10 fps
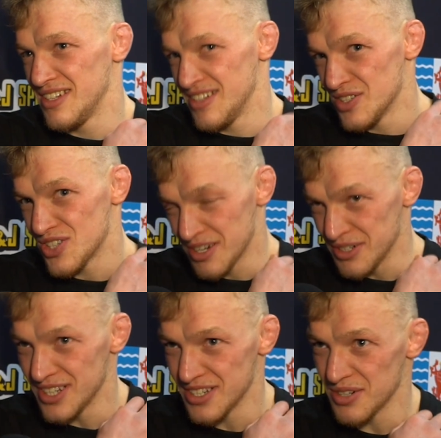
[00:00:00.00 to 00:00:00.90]
No,
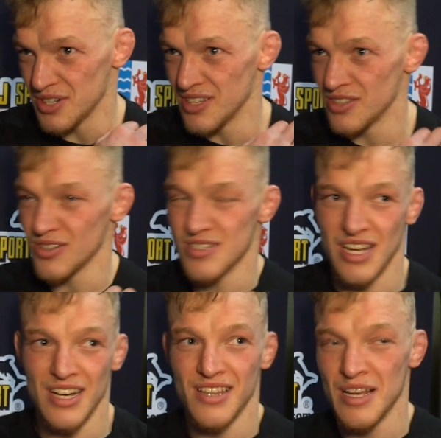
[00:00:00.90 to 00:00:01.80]
dziękuję, dziękuję. No, to jest
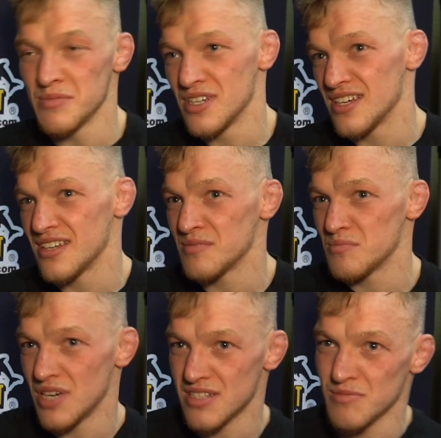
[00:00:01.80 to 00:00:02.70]
taka dla mnie
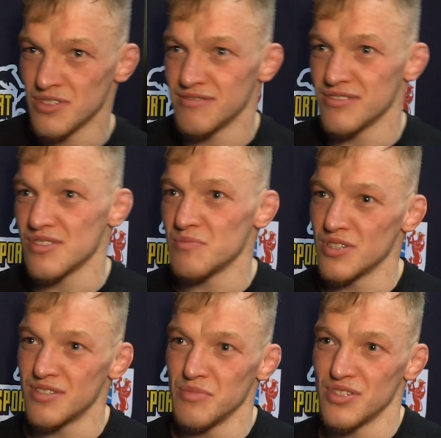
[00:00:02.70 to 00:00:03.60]
bardzo
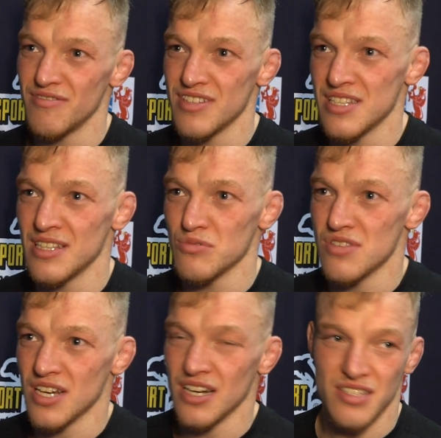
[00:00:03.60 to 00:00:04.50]
motywacyjna
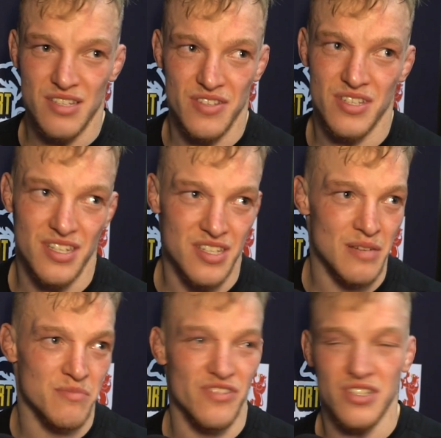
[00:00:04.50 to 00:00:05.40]
muzyka, w sensie
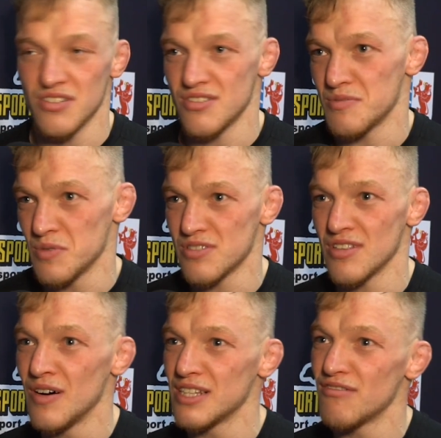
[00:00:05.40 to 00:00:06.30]
chciałem wyjść dosyć mocno
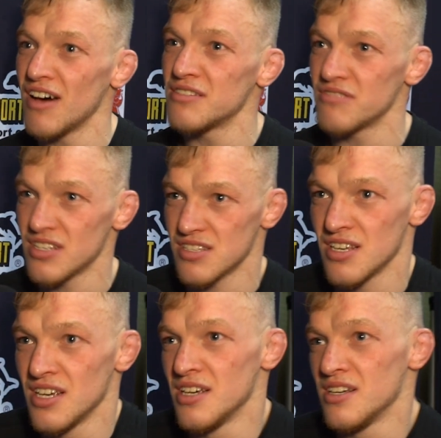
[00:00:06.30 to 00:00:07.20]
naładowany, więc
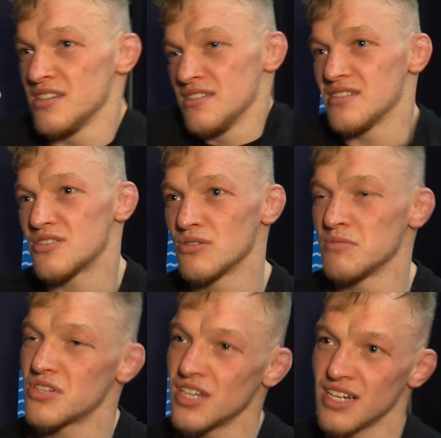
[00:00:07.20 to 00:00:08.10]

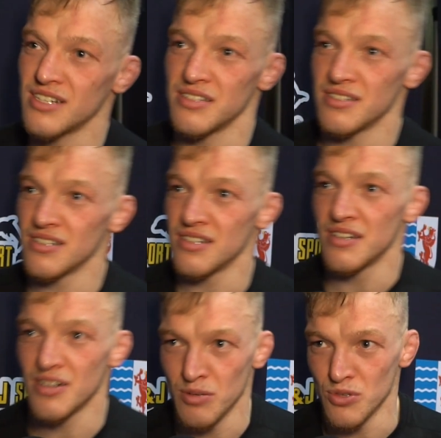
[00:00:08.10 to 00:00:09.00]
czułem się jak
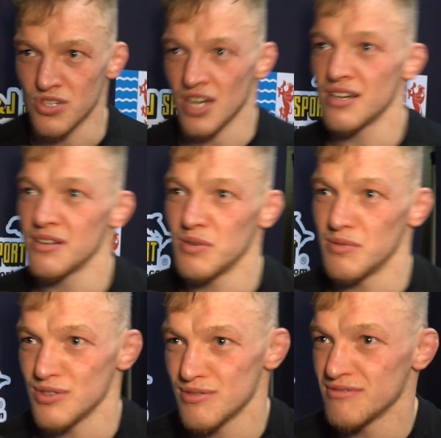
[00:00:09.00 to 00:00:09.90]
e, Komórczak po
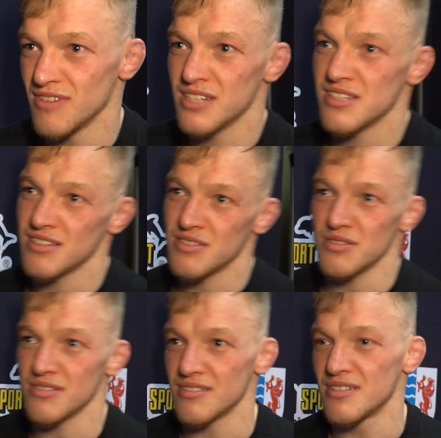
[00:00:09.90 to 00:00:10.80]
prostu w walce z,